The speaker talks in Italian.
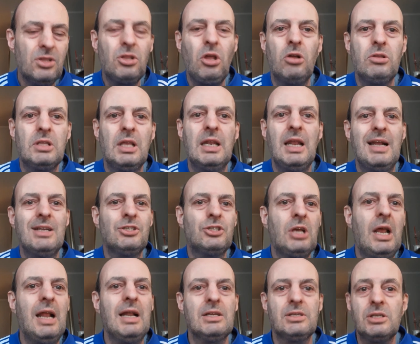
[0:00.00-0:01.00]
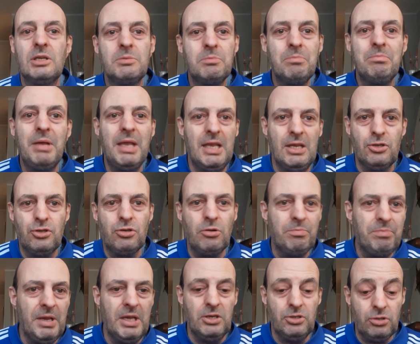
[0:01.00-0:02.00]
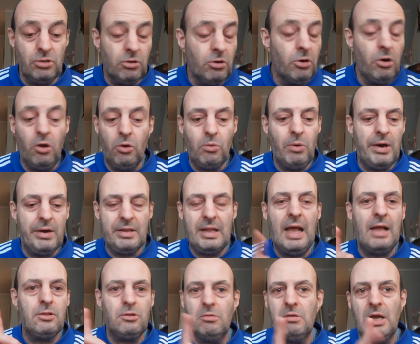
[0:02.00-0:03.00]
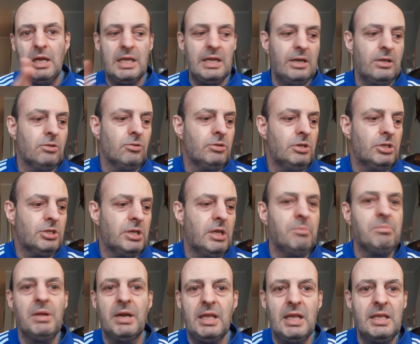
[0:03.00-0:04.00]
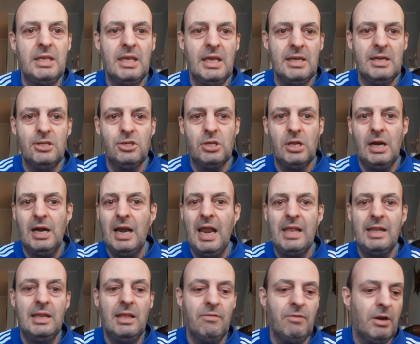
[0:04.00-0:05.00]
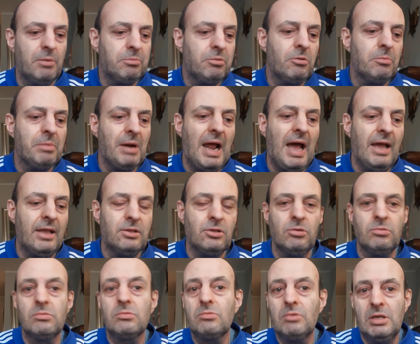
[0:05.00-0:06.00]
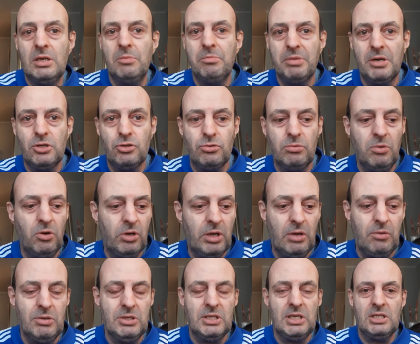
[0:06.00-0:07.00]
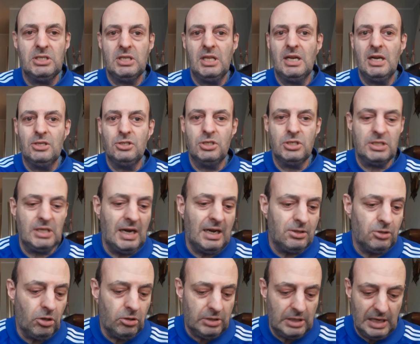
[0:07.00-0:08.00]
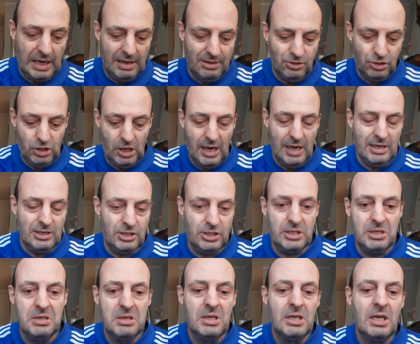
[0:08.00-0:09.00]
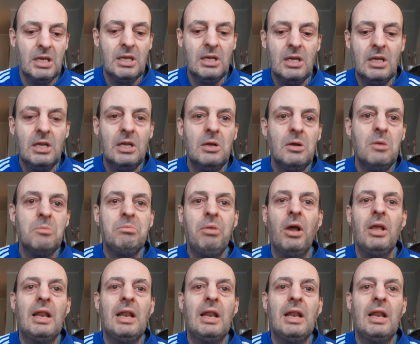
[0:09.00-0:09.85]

Tottenham-Chelsea. Penso, penso, non ho guardato ma credo di sì perché ieri c'era la Liverpool-Brighton, quindi presumo che questa sera ci sarà Tottenham-Chelsea. Poi